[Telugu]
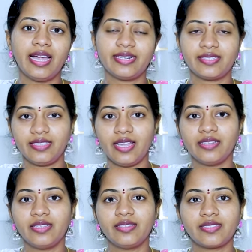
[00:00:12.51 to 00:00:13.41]
అట్
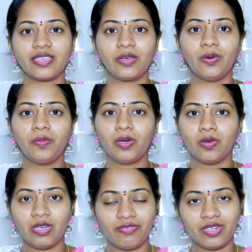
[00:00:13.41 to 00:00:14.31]
సిద్ధార్థ నర్సింగ్ హోమ్
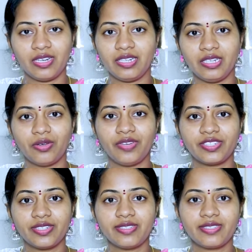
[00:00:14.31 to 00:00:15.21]
గ్లోబల్ ఫర్టిలిటీ
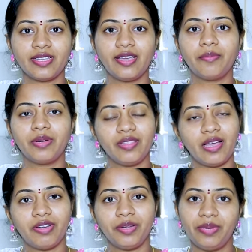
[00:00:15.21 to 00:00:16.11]
ఇన్నోవేషన్స్
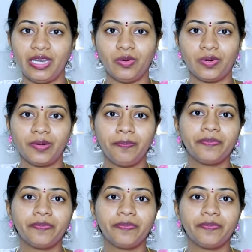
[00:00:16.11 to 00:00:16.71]
బృందావనం నెల్లూరు